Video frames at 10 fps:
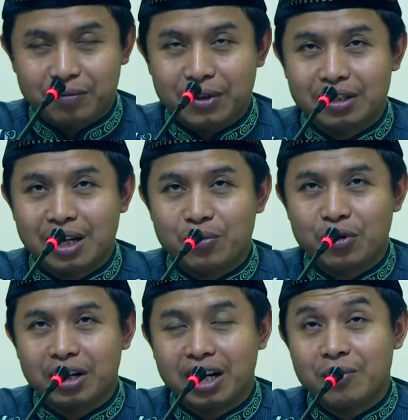
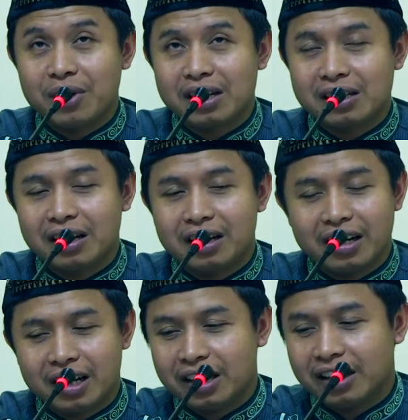bercampur dengan bahasa
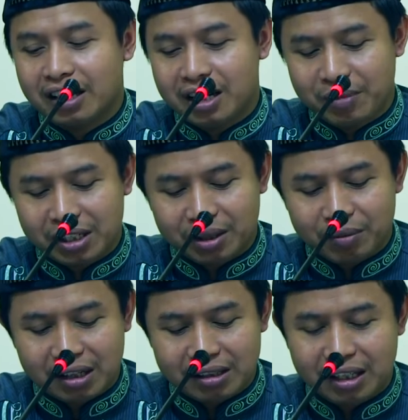daerah-daerah
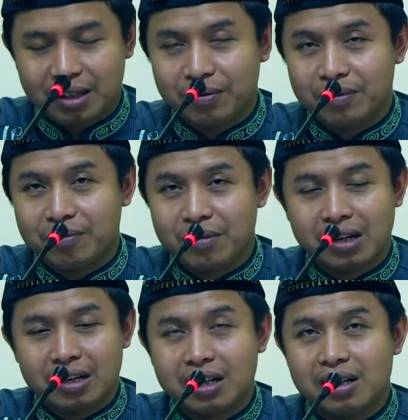masing-masing
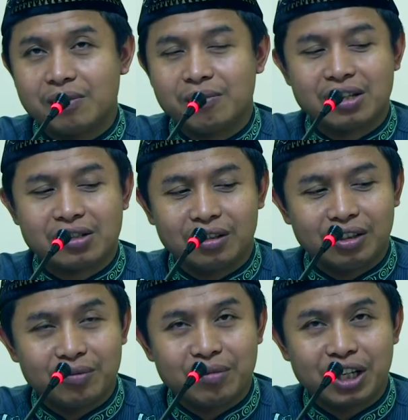maka Masya Allah